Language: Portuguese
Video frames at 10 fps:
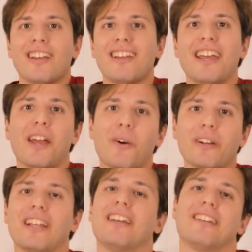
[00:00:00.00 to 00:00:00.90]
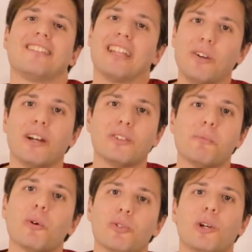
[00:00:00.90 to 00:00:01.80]
E eu que tenho ainda
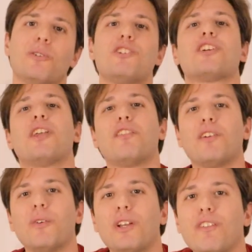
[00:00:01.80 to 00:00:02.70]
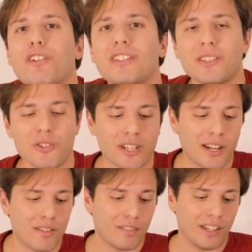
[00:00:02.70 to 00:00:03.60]
o meu sonho de escrever um livro, ainda não
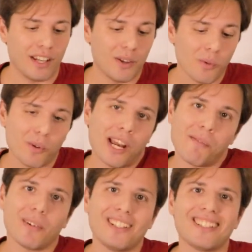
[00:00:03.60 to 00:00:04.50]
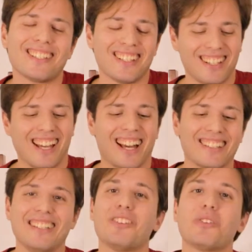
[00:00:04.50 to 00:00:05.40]
escrevi nenhum, né? Mas
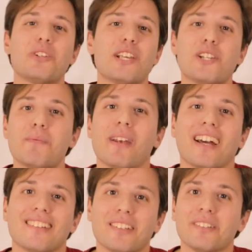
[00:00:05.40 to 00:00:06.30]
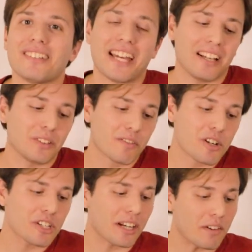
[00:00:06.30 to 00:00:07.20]
assim que surgir a inspiração certa, eu
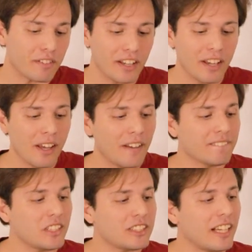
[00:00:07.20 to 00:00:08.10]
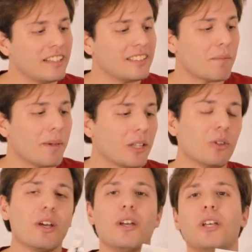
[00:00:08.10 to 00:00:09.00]
vou escrever, mas está
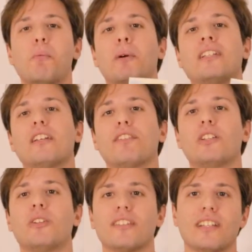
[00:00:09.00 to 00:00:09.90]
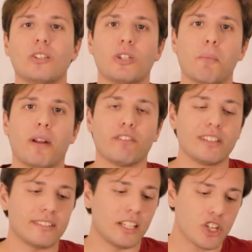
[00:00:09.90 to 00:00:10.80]
recebendo e poder estar tá fazendo essa leitura para
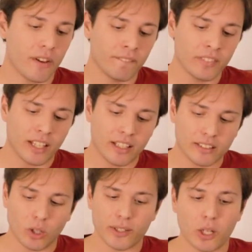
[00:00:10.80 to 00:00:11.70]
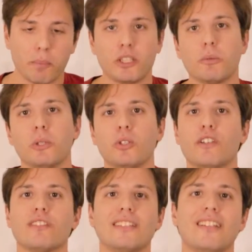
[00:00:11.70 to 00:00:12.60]
vocês. Então, quero pedir muito
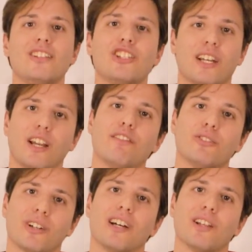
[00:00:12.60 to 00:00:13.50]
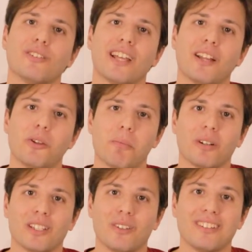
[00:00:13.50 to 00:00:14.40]
que vocês se inscrevam no canal dela, do
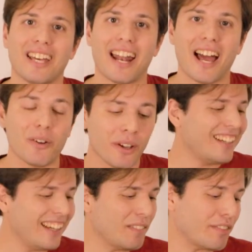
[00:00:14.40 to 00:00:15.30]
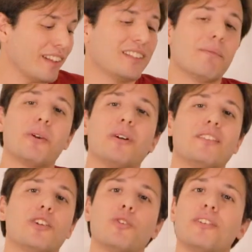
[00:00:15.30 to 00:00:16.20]
Portão Literário, e me fala também
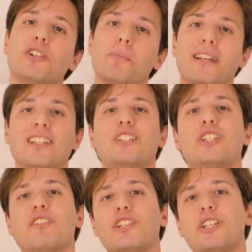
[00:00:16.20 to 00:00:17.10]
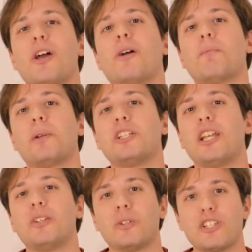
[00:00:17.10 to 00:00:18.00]
quais são as suas expectativas para as
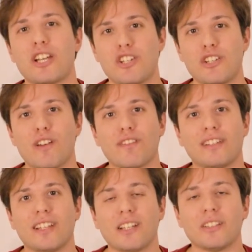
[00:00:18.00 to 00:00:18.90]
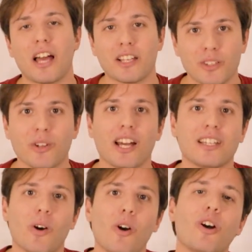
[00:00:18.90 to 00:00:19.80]
leituras que a gente vai fazer aqui, aqui no
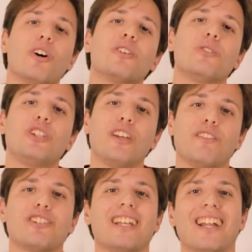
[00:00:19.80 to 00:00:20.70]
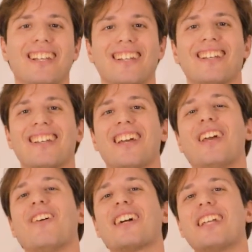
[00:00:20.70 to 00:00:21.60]
canal, dos livros da Lê.
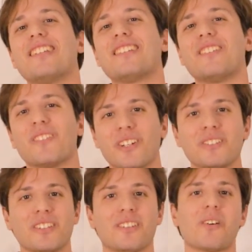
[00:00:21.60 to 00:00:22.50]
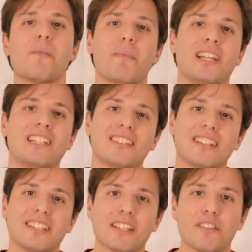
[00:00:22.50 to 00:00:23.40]
Eu agradeço muito a sua companhia
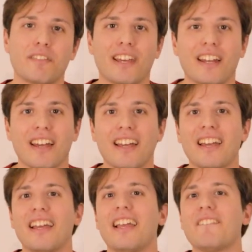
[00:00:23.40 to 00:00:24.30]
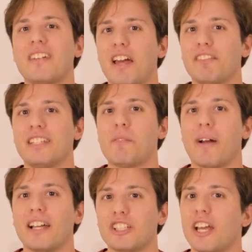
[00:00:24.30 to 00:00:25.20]
nessa quinta-feira. Em breve tem
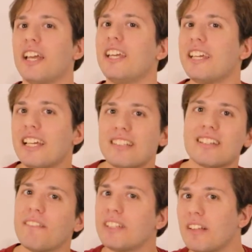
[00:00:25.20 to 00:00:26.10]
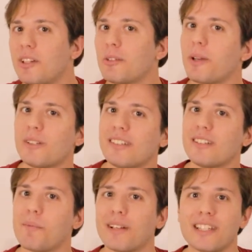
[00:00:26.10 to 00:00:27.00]
mais. E quem sabe também no meio da
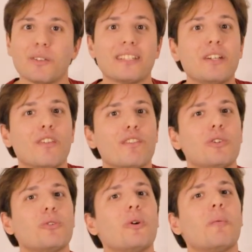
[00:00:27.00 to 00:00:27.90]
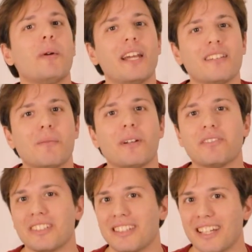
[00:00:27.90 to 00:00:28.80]
semana não tem um vídeo surpresa para
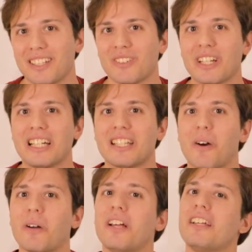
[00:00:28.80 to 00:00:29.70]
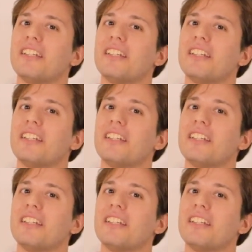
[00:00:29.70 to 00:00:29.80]
você aqui no canal.